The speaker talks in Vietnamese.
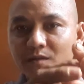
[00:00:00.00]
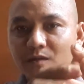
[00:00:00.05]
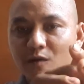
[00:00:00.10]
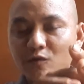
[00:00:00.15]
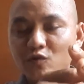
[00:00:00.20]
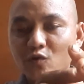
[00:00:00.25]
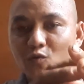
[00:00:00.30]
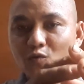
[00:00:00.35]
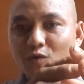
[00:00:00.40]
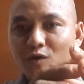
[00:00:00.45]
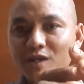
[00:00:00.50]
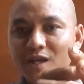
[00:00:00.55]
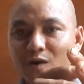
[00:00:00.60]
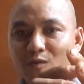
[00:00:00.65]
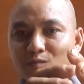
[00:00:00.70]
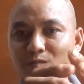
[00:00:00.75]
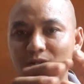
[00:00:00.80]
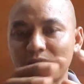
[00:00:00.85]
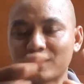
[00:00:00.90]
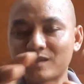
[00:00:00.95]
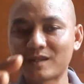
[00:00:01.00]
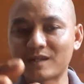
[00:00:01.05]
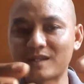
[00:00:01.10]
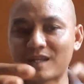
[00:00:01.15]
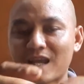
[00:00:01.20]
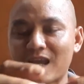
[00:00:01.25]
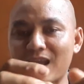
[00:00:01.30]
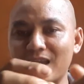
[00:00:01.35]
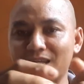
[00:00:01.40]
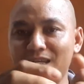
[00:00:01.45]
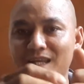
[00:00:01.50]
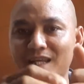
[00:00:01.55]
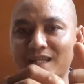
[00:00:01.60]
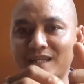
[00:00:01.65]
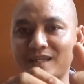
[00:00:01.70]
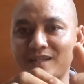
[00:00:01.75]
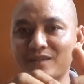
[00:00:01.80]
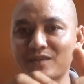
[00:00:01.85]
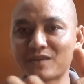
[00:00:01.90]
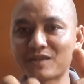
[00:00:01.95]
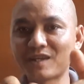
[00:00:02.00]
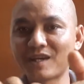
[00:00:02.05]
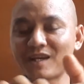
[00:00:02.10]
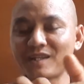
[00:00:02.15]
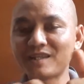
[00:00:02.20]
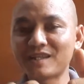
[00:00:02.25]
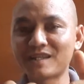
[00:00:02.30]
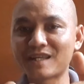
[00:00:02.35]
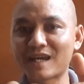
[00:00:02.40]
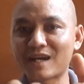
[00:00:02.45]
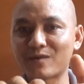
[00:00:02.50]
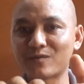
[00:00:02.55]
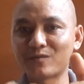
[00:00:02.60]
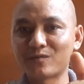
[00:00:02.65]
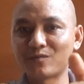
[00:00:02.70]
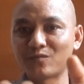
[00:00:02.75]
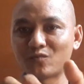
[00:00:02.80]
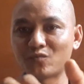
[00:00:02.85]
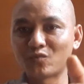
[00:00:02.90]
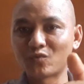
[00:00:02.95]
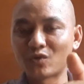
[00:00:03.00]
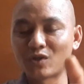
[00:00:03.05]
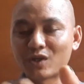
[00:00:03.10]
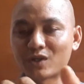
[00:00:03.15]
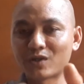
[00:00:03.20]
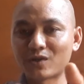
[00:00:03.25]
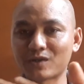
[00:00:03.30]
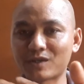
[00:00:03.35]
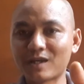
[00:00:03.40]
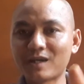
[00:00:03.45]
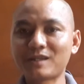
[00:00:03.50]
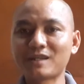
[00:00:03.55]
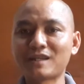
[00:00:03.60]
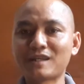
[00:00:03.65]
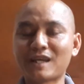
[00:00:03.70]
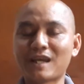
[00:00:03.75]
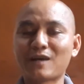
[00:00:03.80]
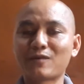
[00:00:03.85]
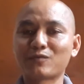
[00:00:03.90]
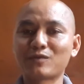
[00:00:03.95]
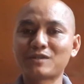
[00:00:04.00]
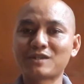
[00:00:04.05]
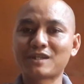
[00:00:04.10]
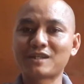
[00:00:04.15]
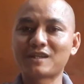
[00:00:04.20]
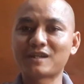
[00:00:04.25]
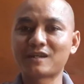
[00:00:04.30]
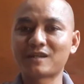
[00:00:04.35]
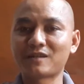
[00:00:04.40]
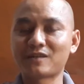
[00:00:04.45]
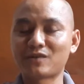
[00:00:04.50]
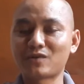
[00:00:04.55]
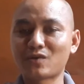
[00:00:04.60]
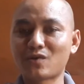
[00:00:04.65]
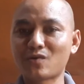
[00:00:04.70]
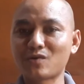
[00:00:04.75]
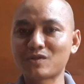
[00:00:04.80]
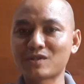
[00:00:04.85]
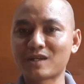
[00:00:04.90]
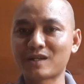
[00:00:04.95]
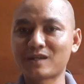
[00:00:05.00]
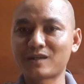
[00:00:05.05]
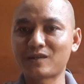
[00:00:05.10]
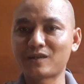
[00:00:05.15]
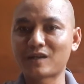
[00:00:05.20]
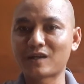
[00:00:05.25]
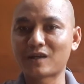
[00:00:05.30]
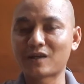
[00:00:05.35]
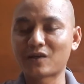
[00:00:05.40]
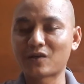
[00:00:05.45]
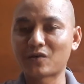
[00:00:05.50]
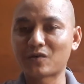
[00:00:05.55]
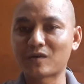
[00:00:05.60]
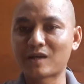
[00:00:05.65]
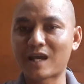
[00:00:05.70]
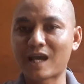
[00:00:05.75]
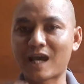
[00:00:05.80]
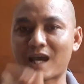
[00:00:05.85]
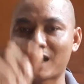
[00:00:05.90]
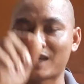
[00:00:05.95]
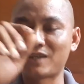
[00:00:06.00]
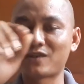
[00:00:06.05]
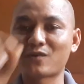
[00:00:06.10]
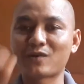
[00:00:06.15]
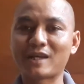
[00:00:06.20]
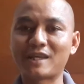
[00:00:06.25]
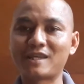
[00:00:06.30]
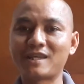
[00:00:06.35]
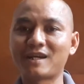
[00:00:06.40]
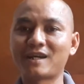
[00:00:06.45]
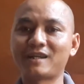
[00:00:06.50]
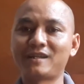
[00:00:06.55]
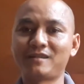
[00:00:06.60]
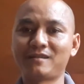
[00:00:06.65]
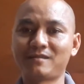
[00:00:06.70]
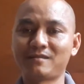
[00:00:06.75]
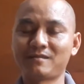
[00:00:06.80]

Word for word: cao su nó rộng á, thì hai này á, nó chết với nhau nó chết với nhau nó sẽ ra nó sẽ là hại cho cây dên